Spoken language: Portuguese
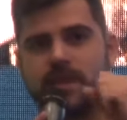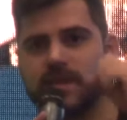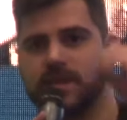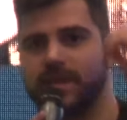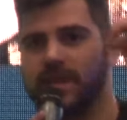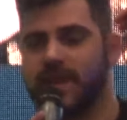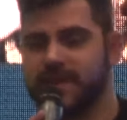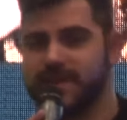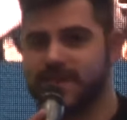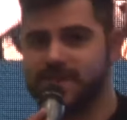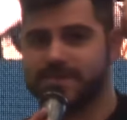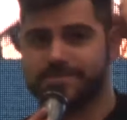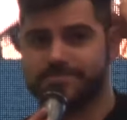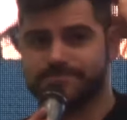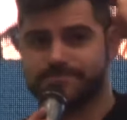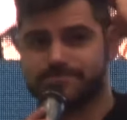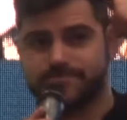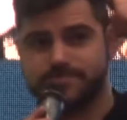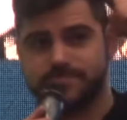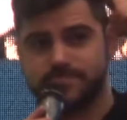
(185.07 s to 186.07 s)
E aí
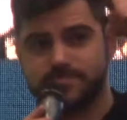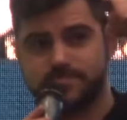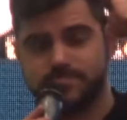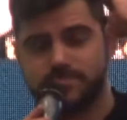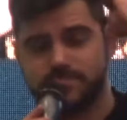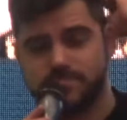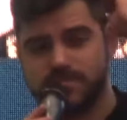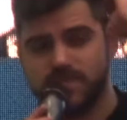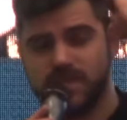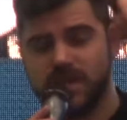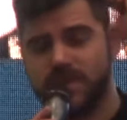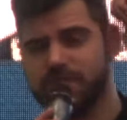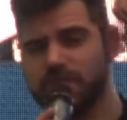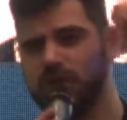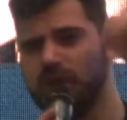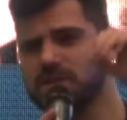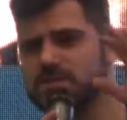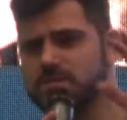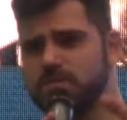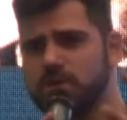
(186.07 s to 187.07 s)
ele
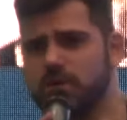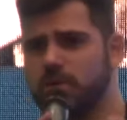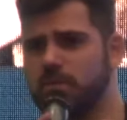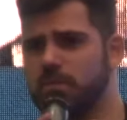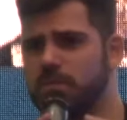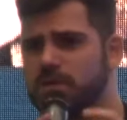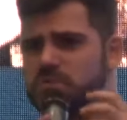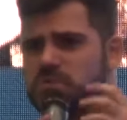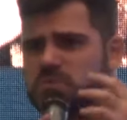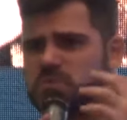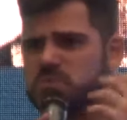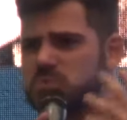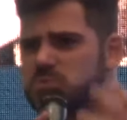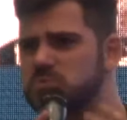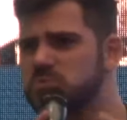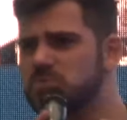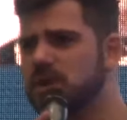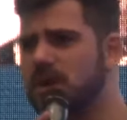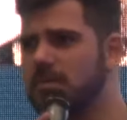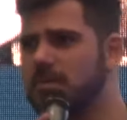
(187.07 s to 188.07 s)
falou assim, eu posto
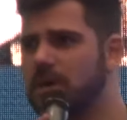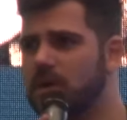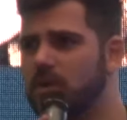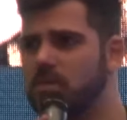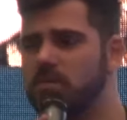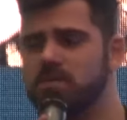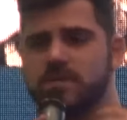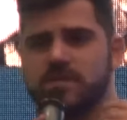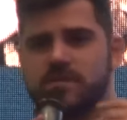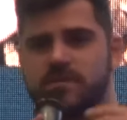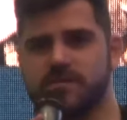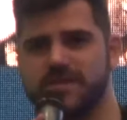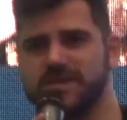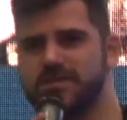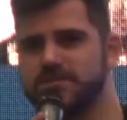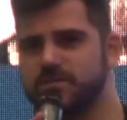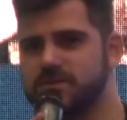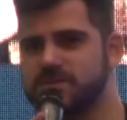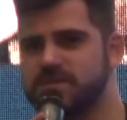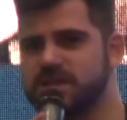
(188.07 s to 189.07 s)
tudo na mão,
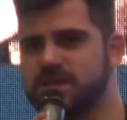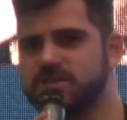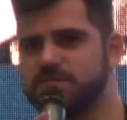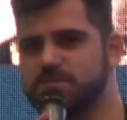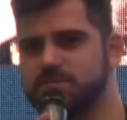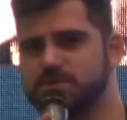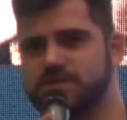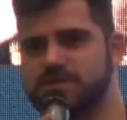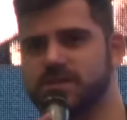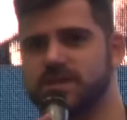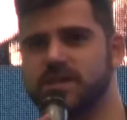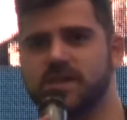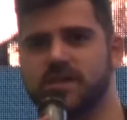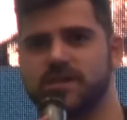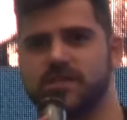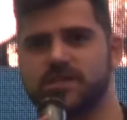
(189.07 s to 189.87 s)
20 postagens por dia.